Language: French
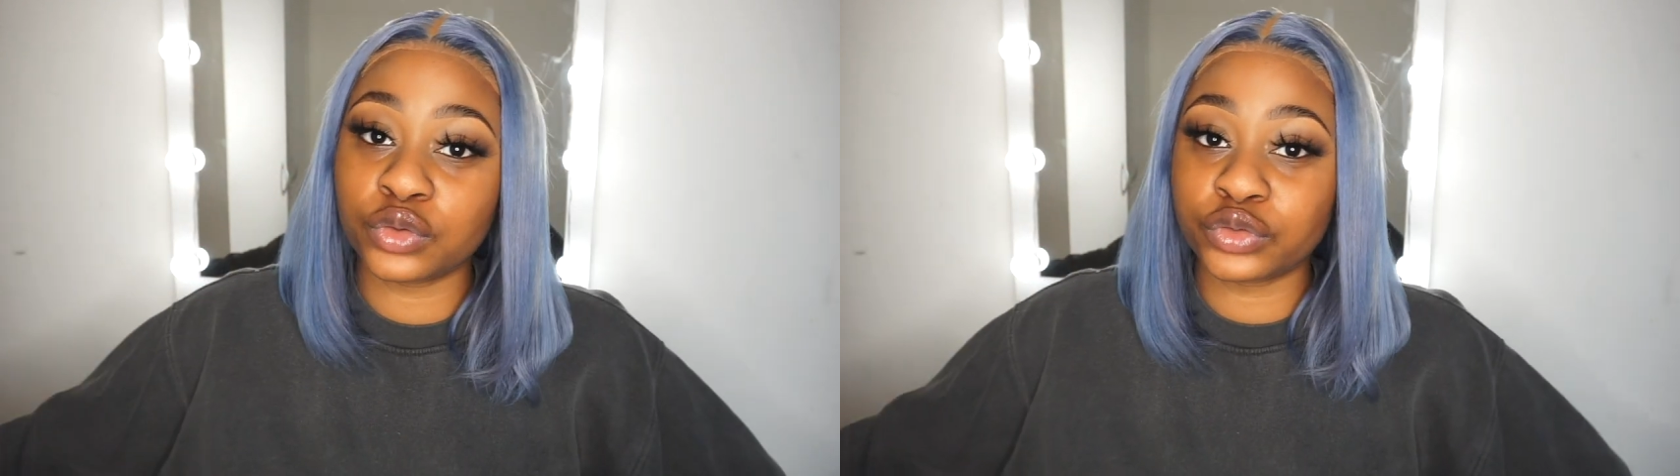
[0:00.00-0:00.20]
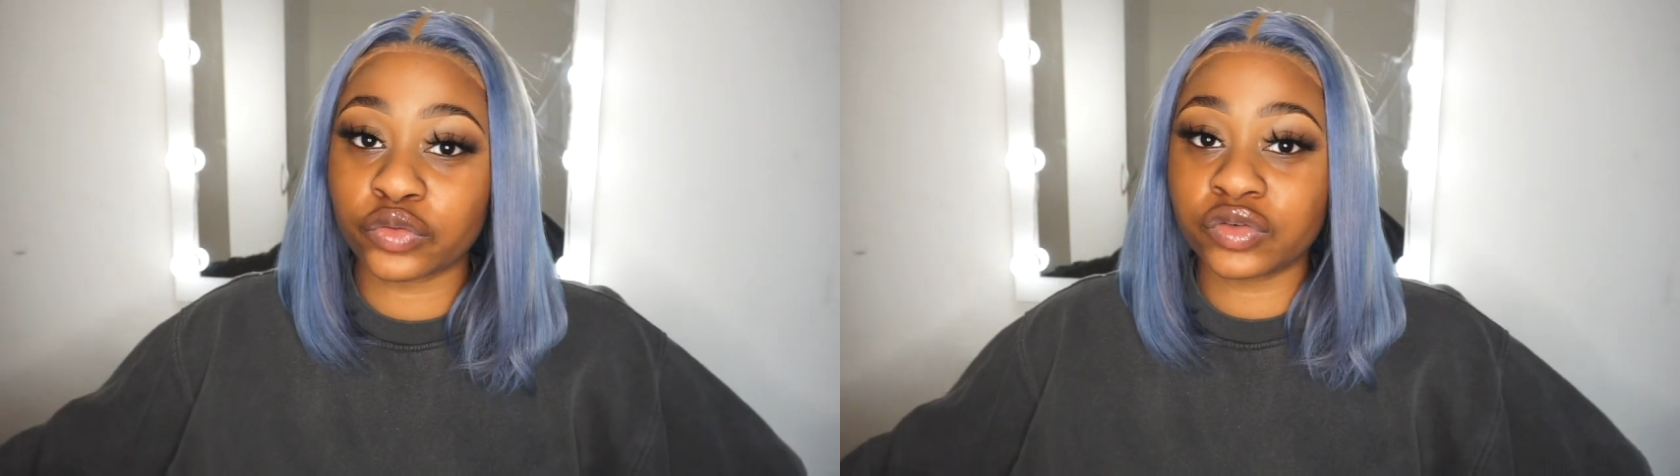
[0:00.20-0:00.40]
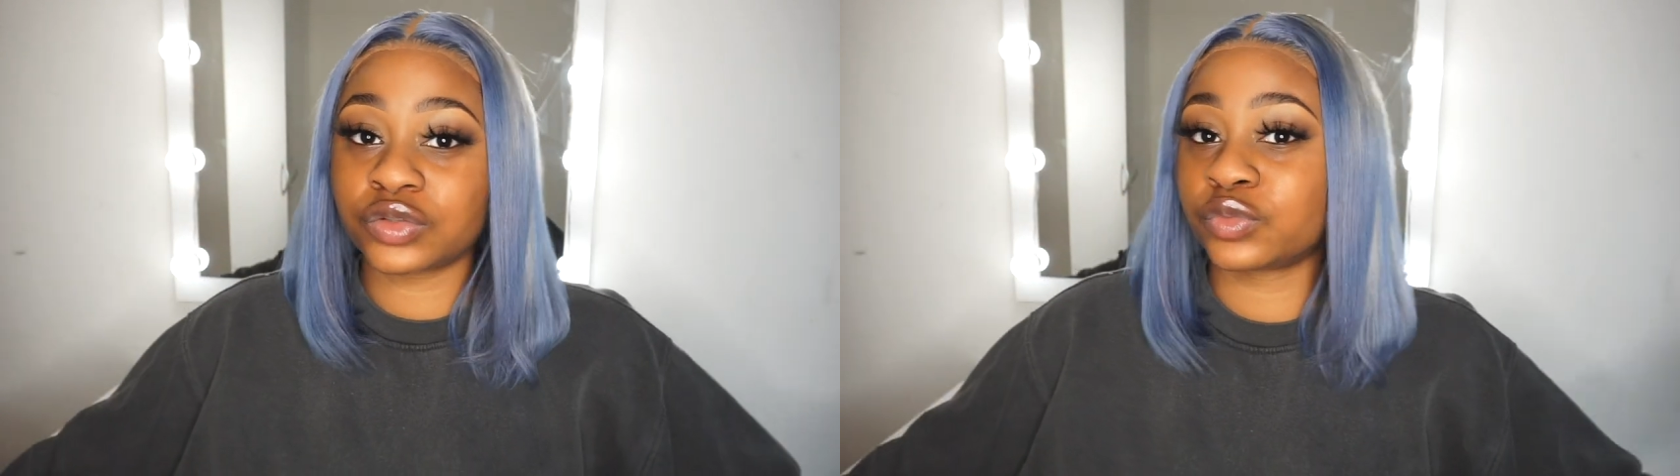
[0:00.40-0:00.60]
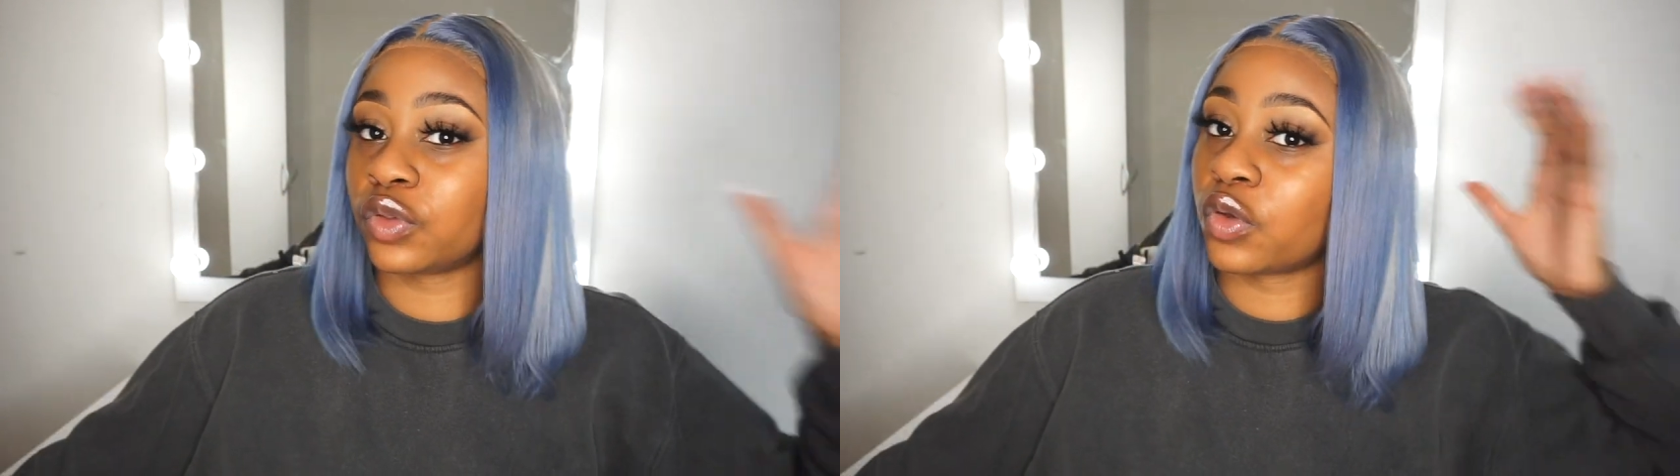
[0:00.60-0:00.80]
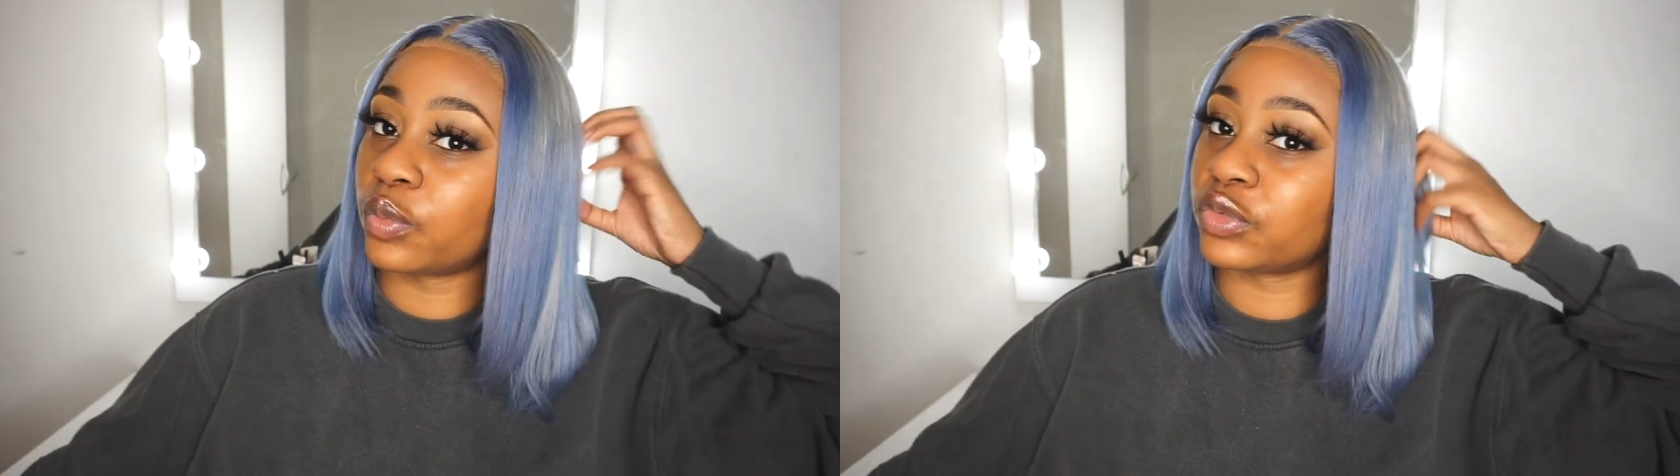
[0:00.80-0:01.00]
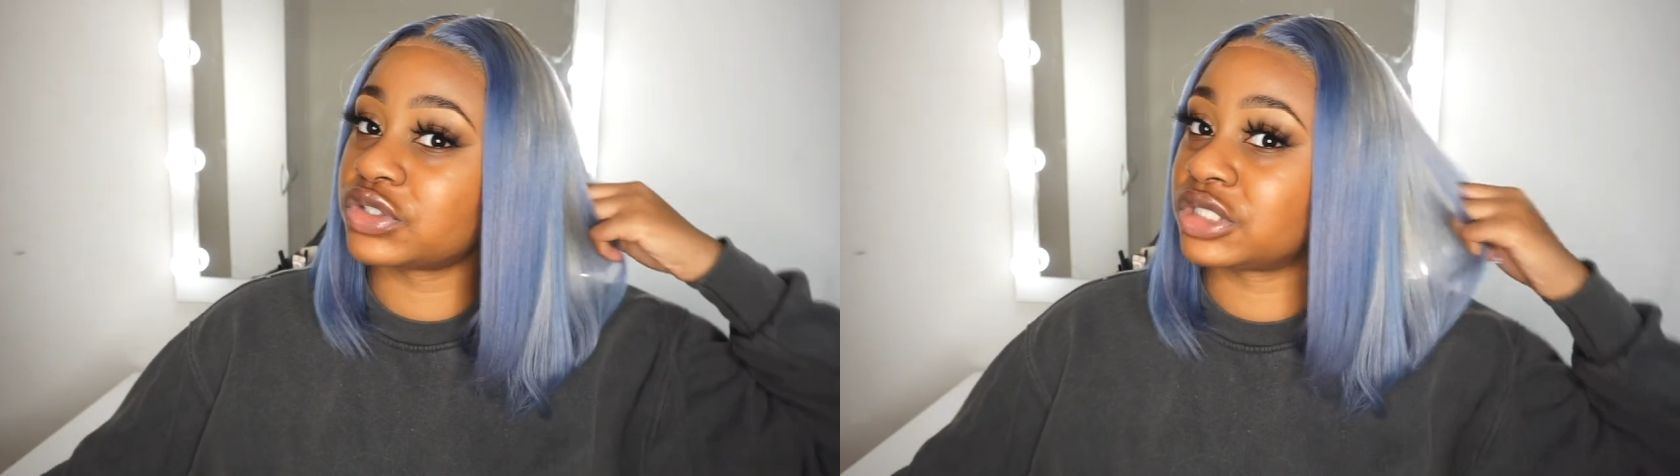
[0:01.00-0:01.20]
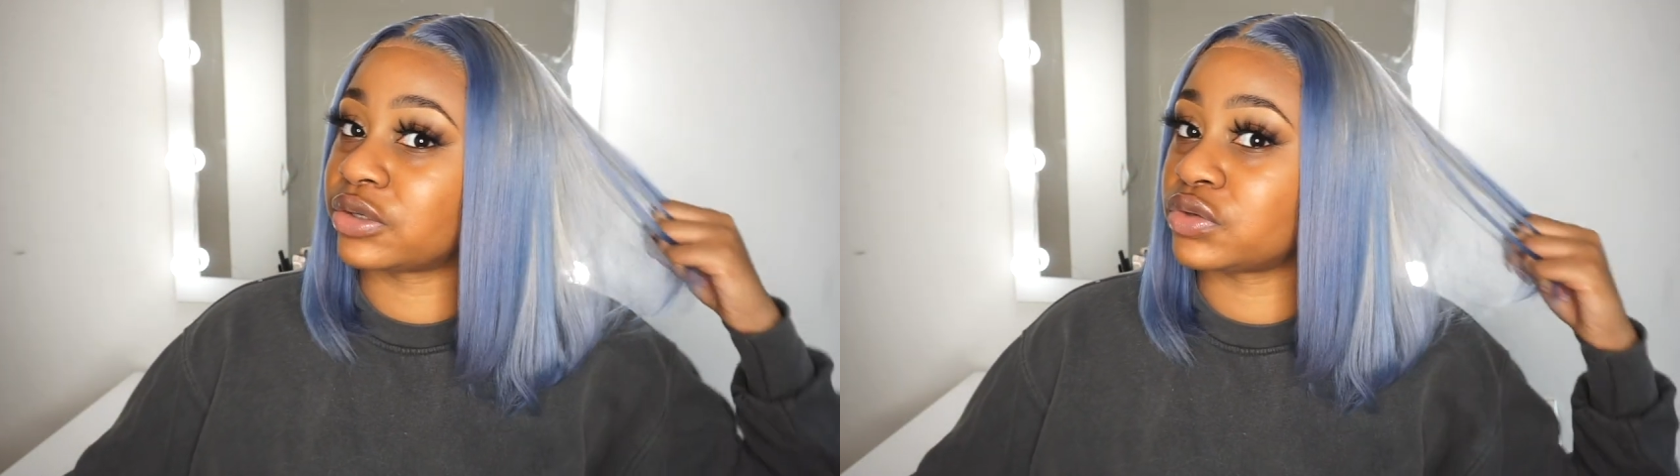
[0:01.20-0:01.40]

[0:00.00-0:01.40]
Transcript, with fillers: aujourd'hui je vous montre comment j'ai